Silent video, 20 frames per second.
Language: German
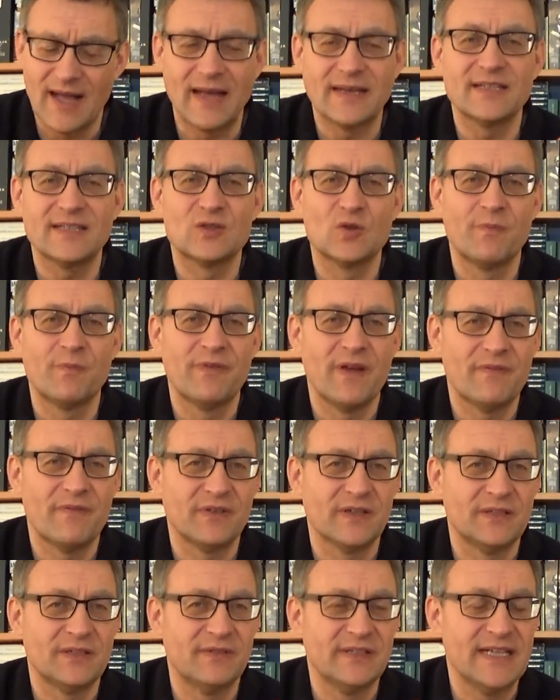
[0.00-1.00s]
gar nicht so
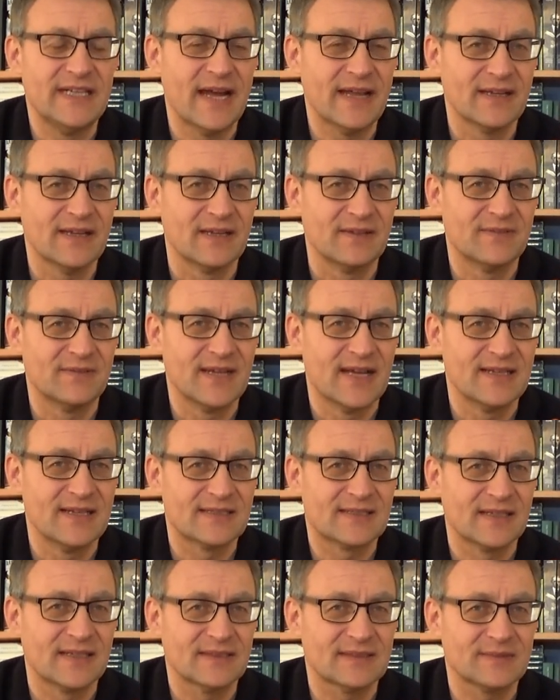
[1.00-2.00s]
pfeffrig wie die anderen
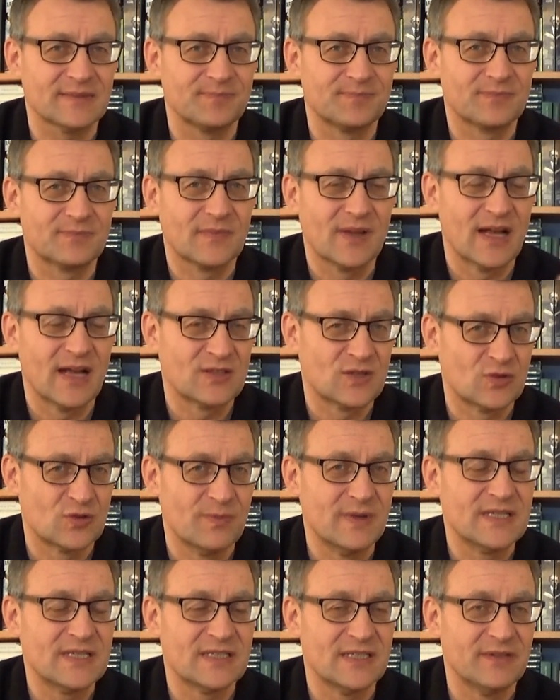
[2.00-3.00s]
Perliskas, also
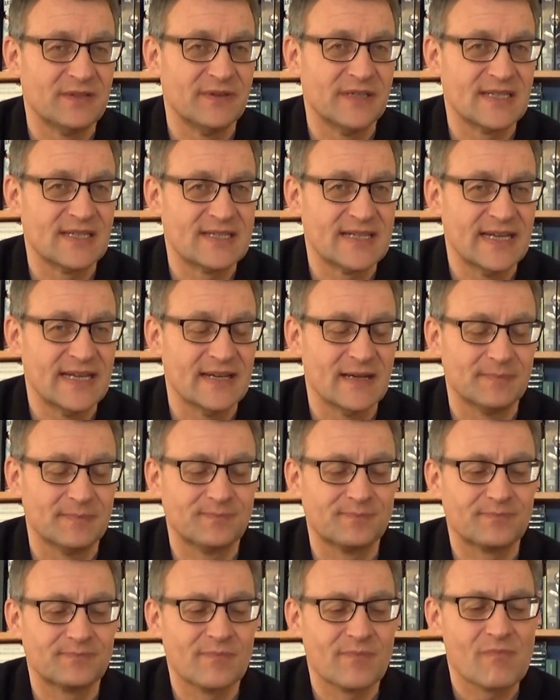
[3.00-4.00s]
zumindest nicht wie der
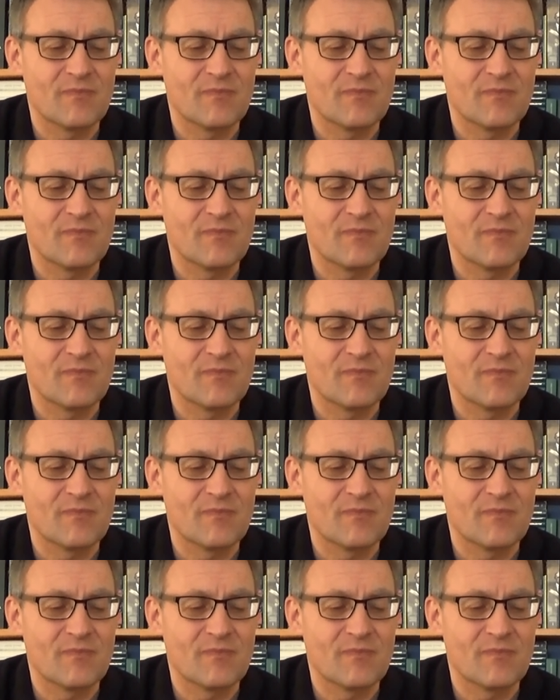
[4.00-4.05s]
Zehner.